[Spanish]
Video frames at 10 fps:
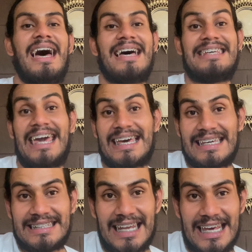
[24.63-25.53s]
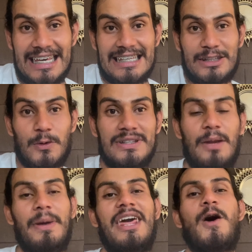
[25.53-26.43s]
Así que si les gusta
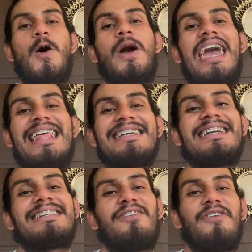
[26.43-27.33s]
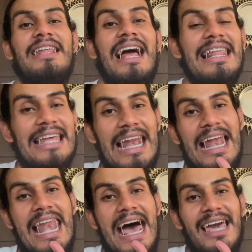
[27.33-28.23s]
el video, quédense hasta el final,
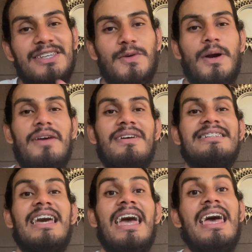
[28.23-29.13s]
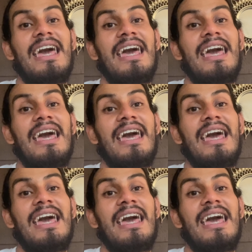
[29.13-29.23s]
denle like, suscríbanse.